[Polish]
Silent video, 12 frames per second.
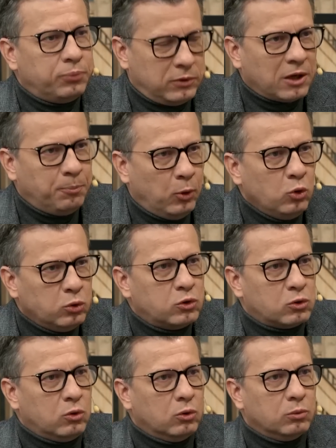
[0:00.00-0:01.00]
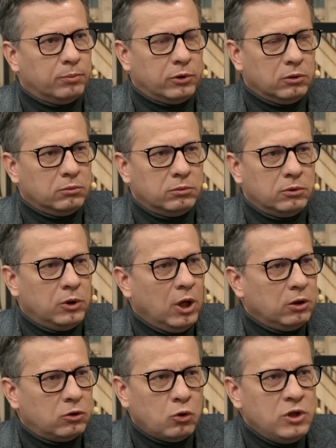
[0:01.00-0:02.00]
tak po ludzku, bo
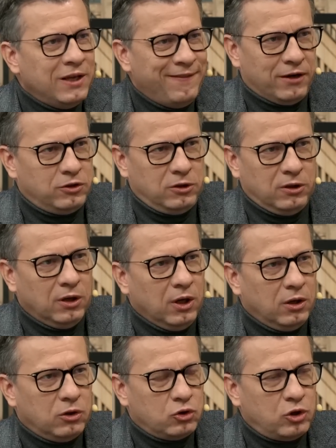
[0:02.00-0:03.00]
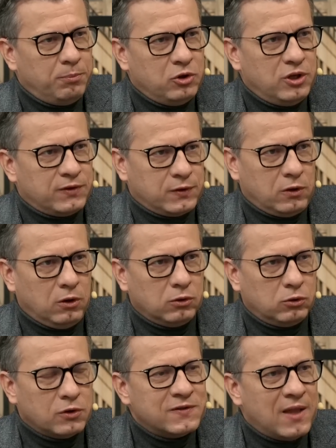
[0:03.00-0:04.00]
to nie da się, żeby dziecko
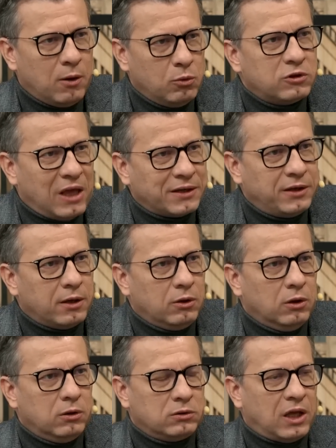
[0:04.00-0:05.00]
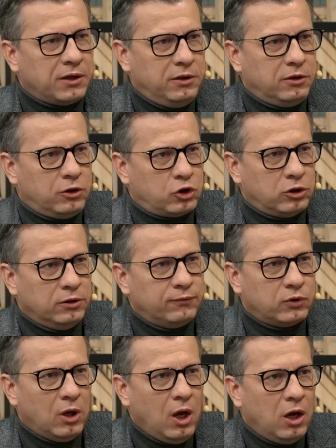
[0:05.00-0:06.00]
doznało takiego, takich
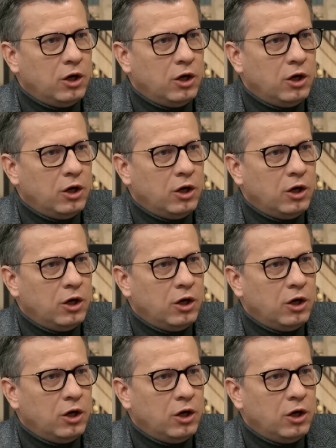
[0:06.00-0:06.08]
krzywd,